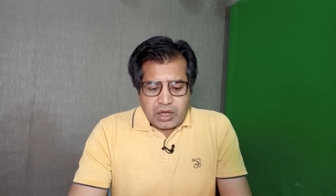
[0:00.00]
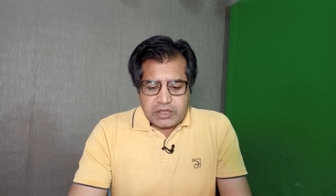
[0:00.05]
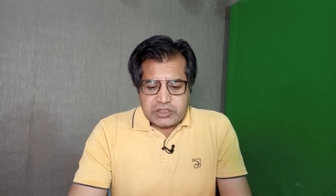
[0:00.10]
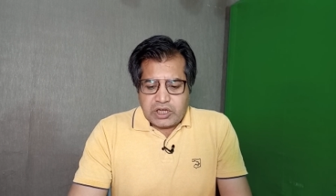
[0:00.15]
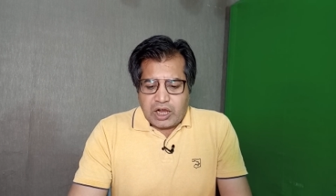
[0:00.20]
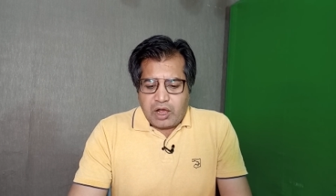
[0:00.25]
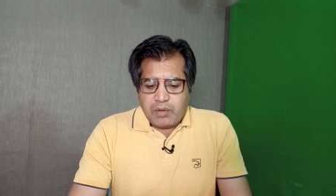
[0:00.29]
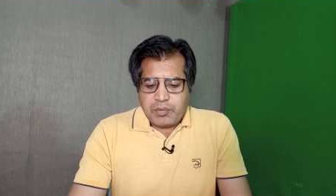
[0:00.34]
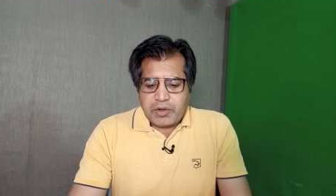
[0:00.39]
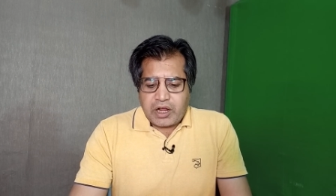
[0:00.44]

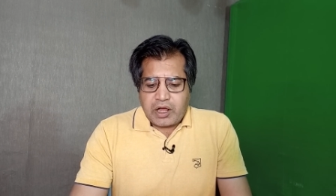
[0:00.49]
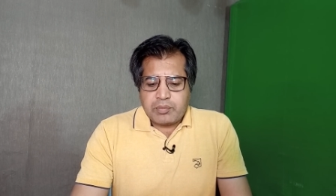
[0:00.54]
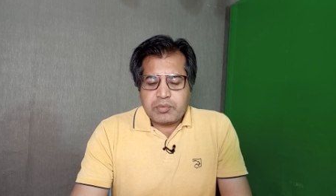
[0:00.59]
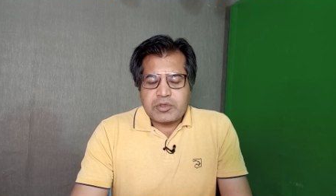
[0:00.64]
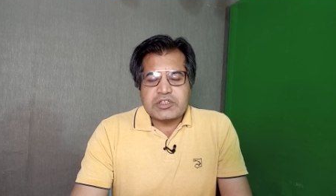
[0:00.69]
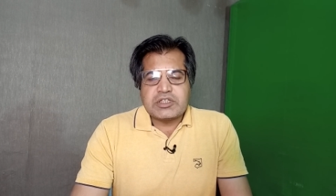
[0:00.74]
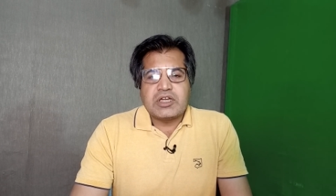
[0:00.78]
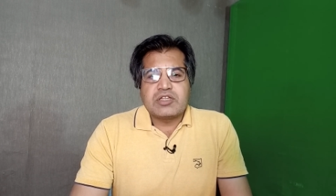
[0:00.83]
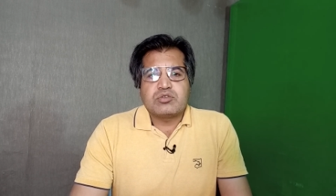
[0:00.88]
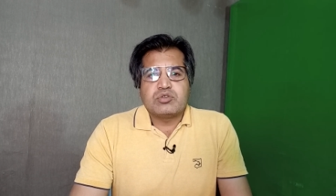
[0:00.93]
यहाँ पर आपके
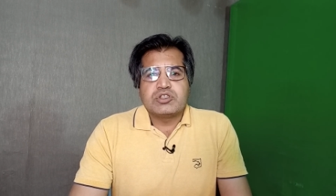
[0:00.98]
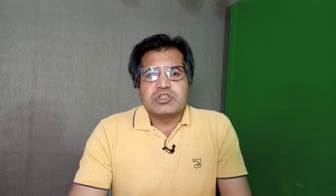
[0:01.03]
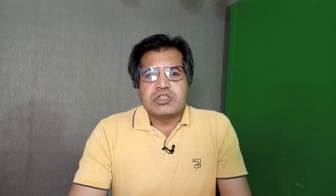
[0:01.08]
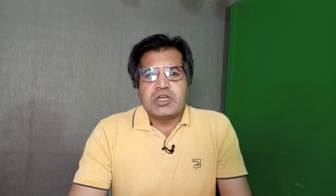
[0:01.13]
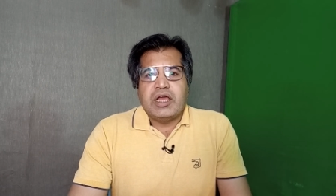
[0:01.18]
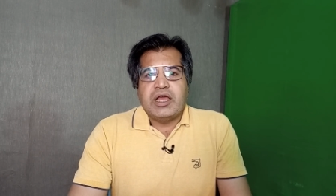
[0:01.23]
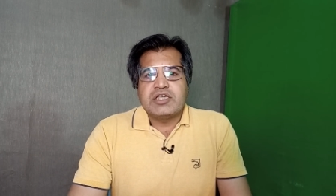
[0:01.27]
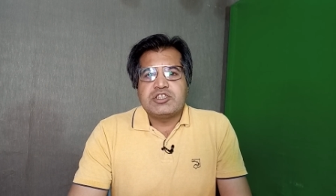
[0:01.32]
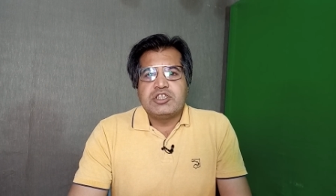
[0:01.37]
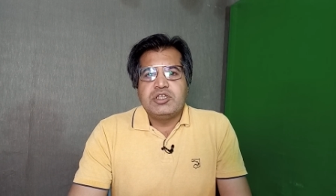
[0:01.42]
साथ कुछ
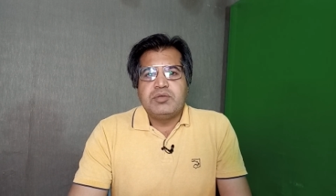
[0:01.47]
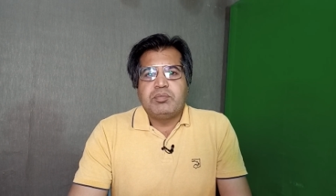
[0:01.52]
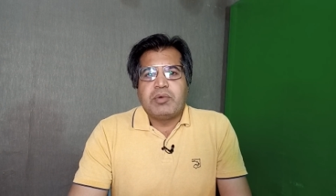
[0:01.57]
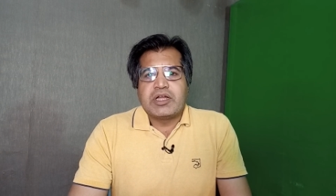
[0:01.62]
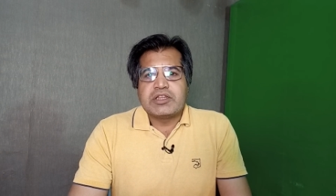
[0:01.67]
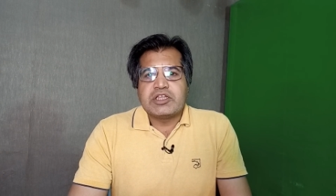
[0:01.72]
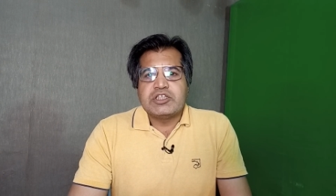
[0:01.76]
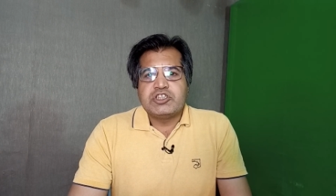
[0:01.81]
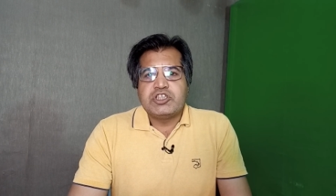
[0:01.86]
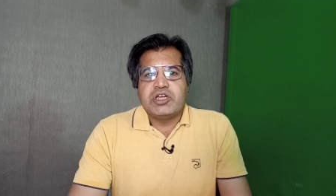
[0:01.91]
ऐसी
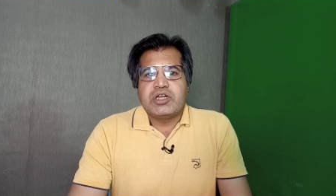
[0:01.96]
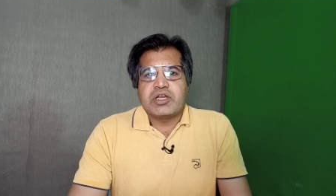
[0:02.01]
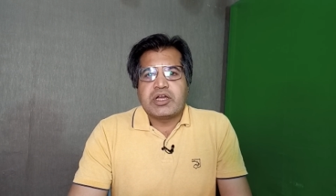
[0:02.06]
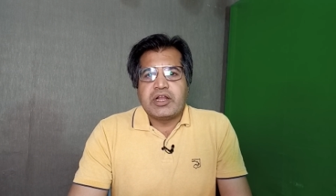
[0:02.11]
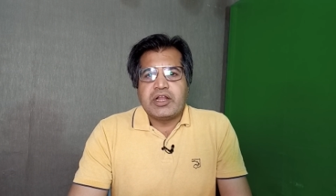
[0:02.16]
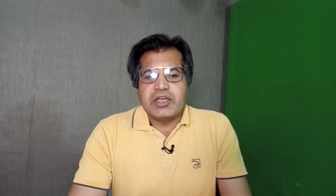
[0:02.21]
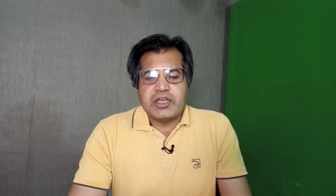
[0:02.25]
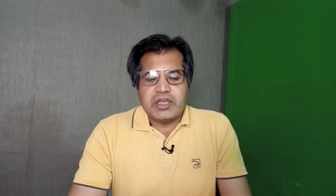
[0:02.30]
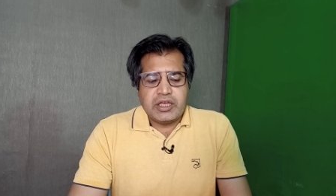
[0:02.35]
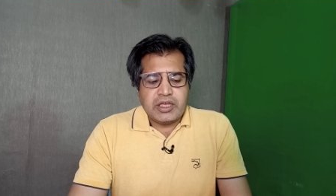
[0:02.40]
बातें शेयर
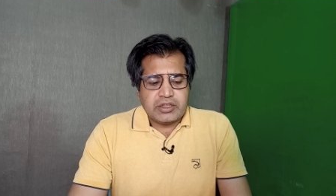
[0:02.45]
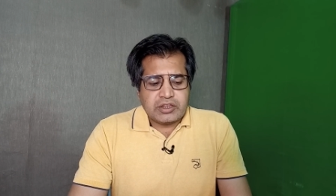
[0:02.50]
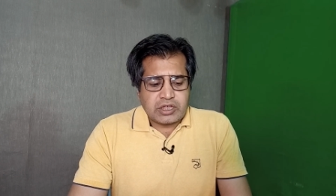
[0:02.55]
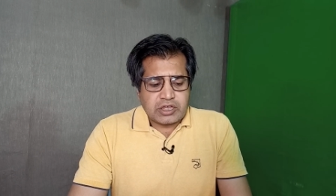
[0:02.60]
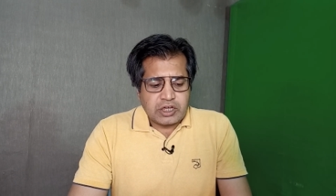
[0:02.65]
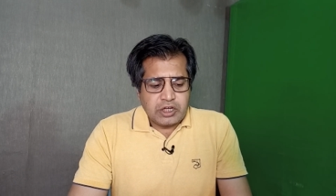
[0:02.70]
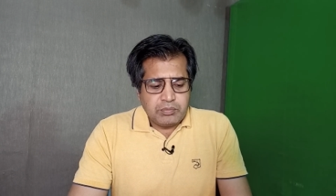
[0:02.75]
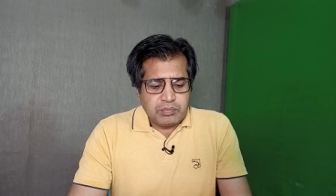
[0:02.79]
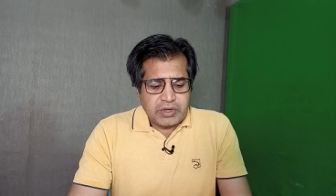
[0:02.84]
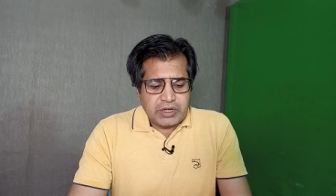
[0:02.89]
करेंगे
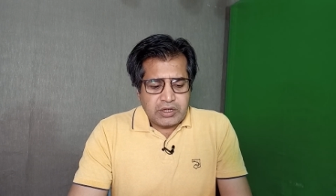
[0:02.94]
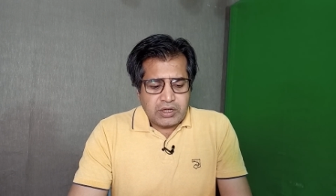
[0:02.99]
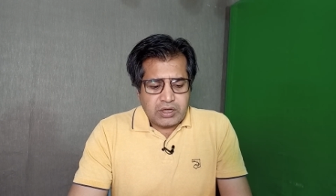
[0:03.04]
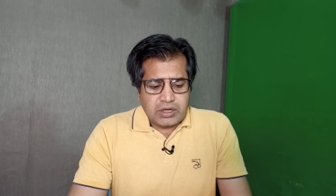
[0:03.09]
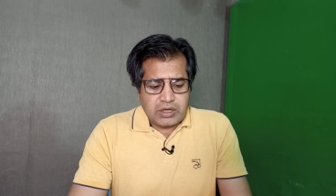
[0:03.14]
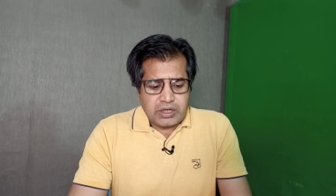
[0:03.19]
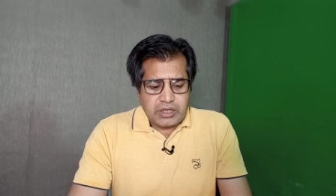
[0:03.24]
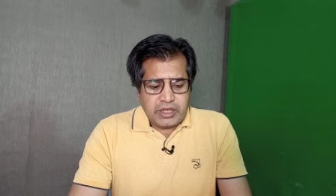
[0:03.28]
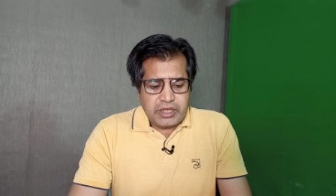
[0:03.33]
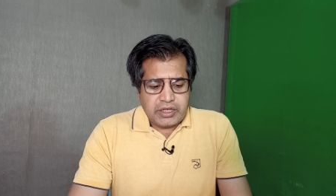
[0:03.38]
तकरीबन
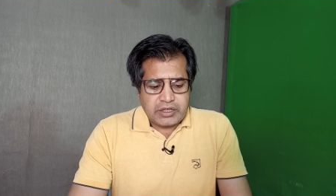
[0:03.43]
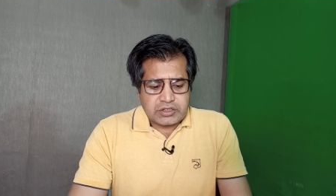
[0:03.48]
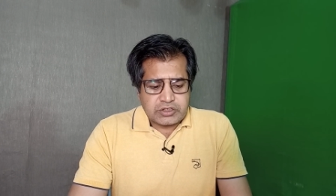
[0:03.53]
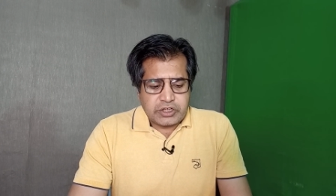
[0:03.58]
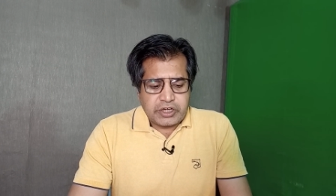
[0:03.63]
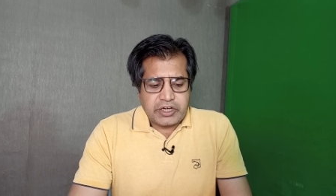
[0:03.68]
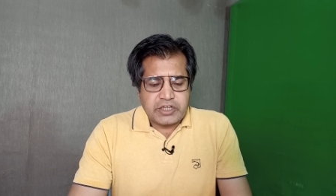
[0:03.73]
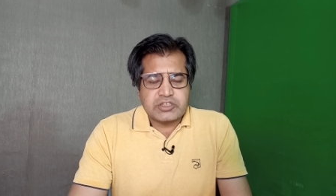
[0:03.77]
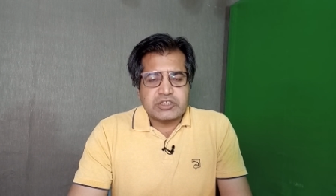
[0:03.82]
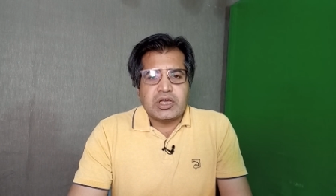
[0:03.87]
एक
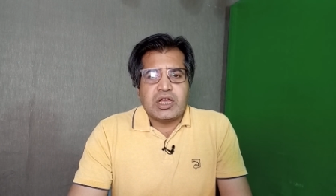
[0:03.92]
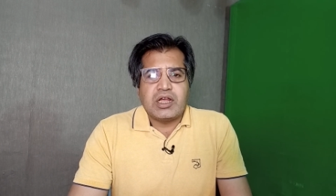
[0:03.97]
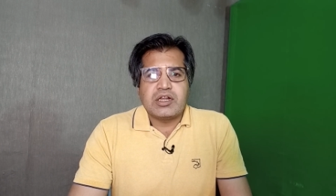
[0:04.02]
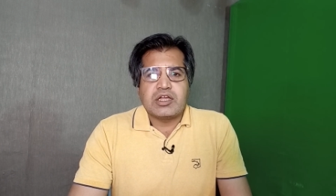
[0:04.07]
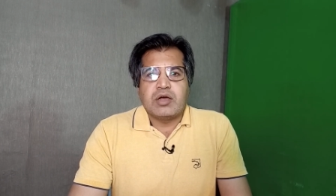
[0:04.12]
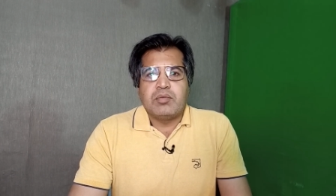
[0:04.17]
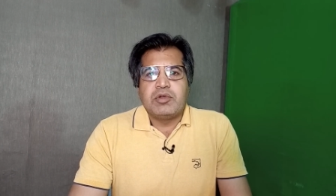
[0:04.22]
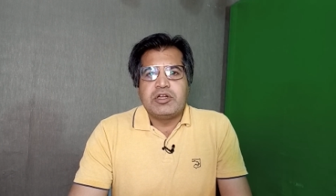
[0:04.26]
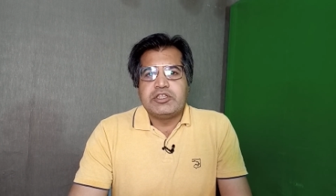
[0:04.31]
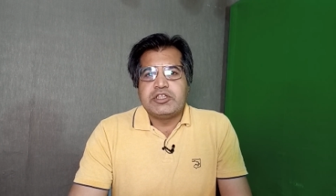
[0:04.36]
डेढ़ साल
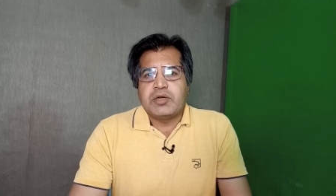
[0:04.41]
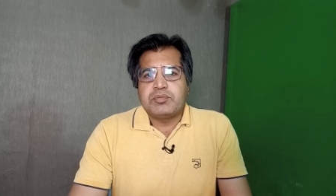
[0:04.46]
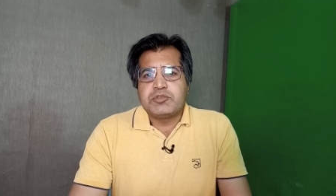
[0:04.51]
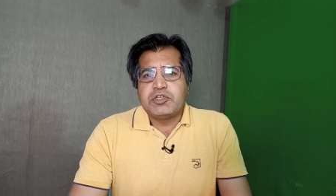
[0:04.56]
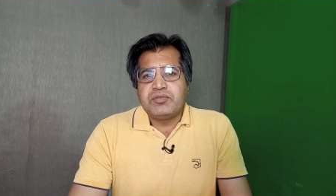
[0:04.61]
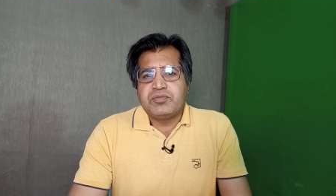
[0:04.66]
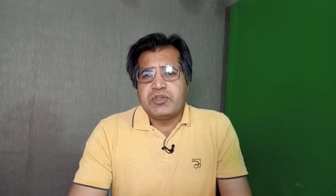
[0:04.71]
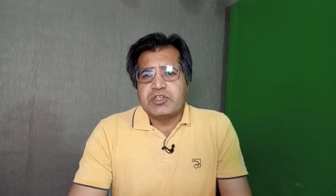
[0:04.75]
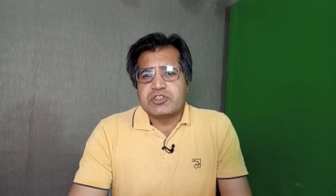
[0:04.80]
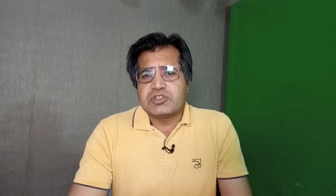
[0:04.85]
कबल जब
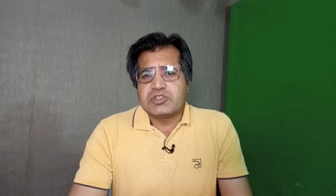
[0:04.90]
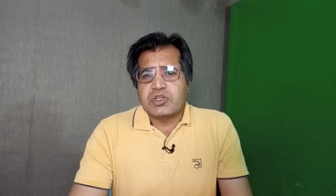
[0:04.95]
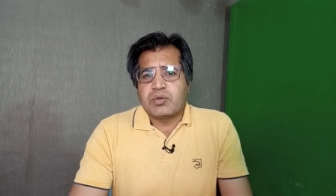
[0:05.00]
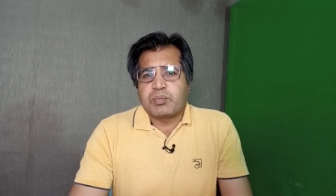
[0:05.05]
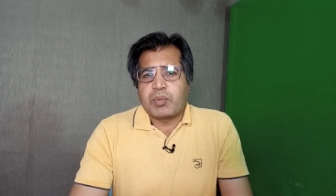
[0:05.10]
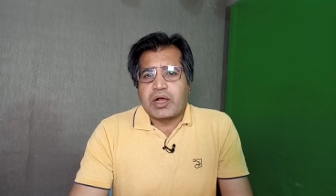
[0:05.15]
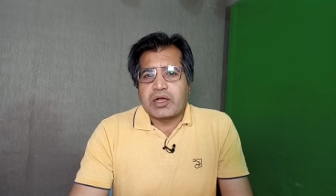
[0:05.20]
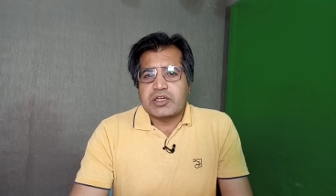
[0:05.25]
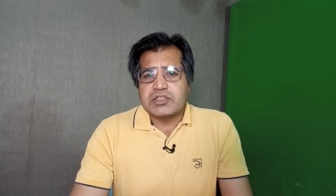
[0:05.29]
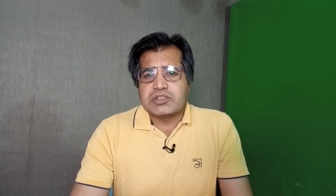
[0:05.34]
चीफ जस्टिस ऑफ
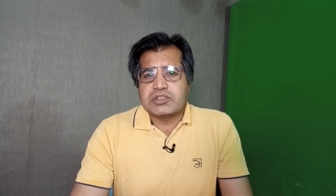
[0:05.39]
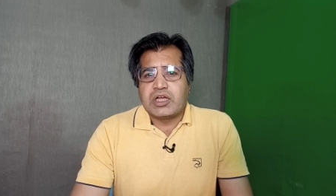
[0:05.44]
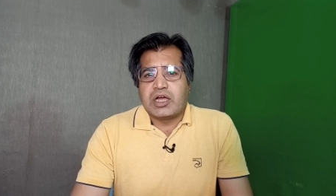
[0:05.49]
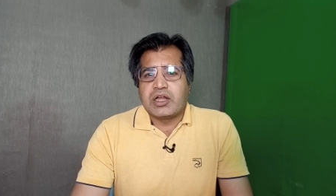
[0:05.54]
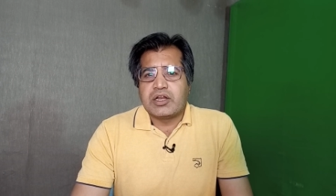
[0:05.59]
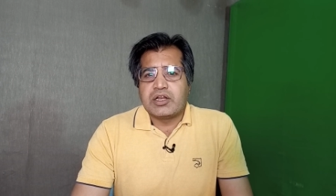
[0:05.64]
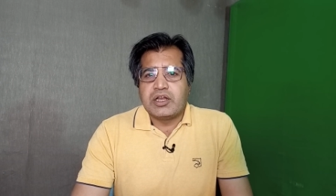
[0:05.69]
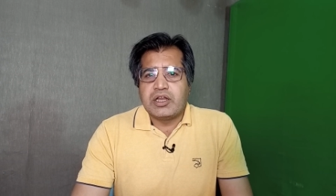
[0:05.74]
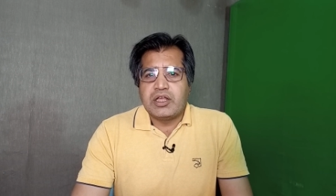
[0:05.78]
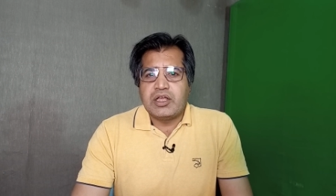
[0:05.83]

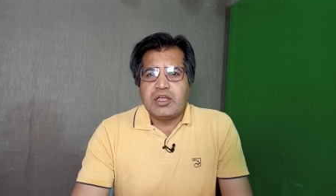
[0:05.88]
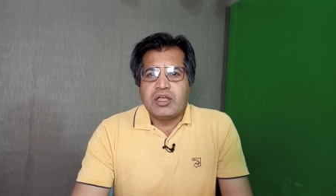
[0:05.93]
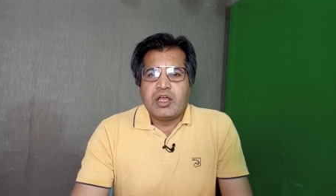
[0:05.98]
पाकिस्तान ने